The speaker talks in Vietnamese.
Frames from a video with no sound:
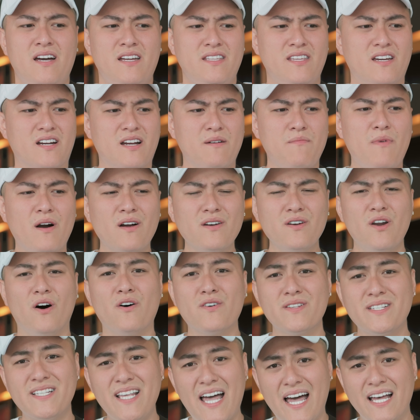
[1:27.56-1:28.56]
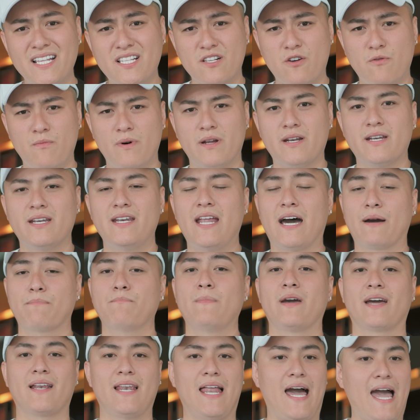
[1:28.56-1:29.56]
những cái món đồ size của mình, đặc
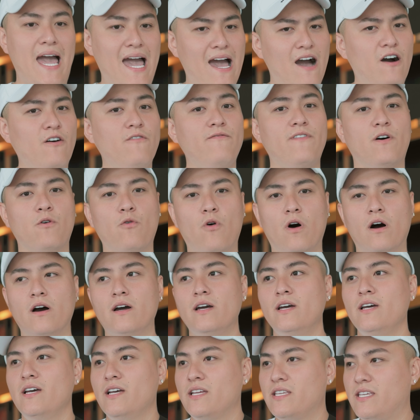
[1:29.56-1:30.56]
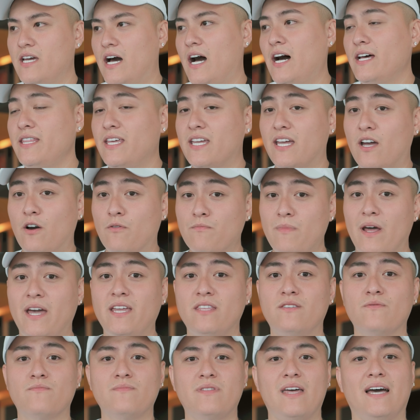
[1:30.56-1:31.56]
biệt là áo và quần. Do thì ngày hôm nay
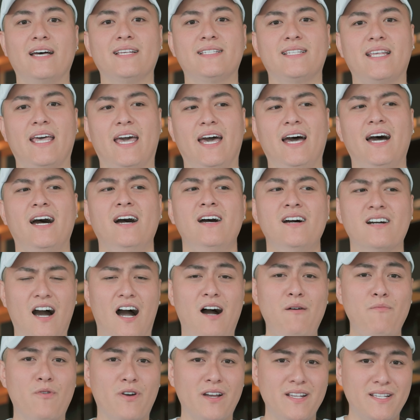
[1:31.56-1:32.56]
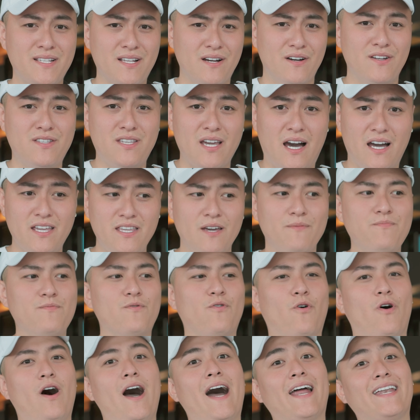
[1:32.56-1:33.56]
chúng ta sẽ có một cái sự trợ giúp
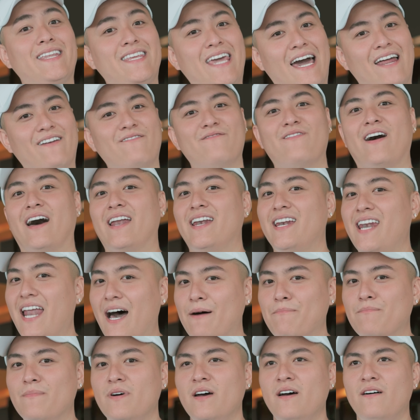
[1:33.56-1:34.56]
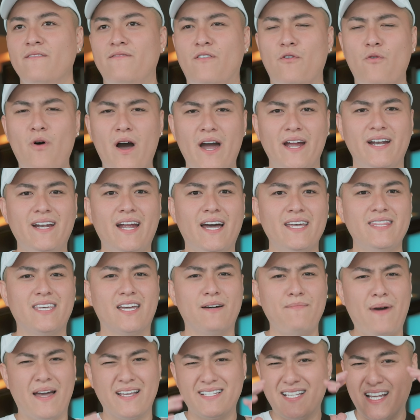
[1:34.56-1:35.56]
của anh Danh và anh Lâm. Và ngoài ra thì
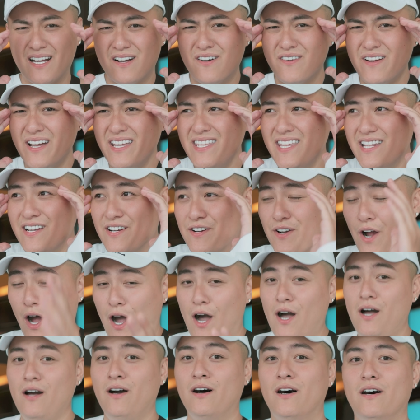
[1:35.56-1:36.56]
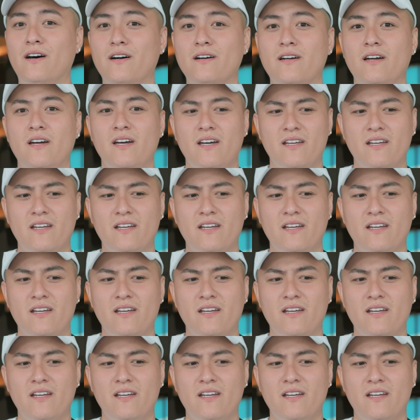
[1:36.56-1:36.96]
các bạn sẽ có cái nhìn rõ hơn